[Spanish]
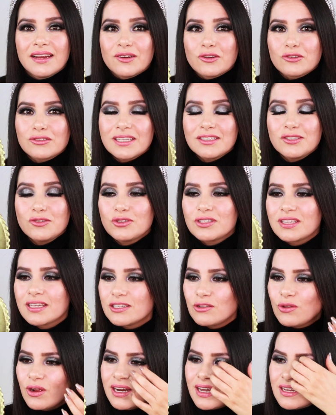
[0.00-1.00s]
no sé si
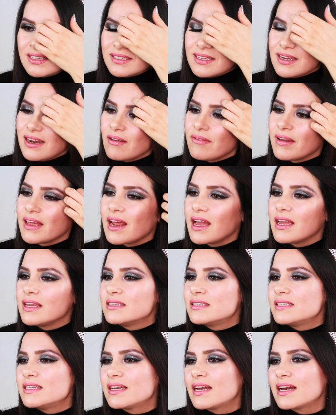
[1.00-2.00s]
ustedes lo alcanzan a ver
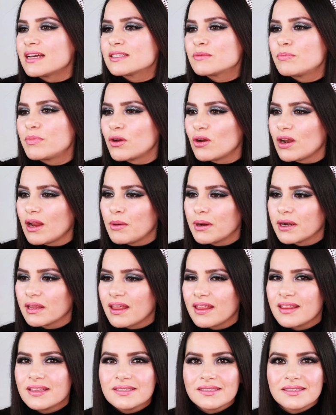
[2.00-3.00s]
ahí, chicas, pero la
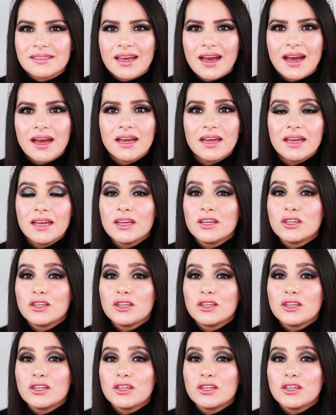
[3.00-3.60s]
verdad está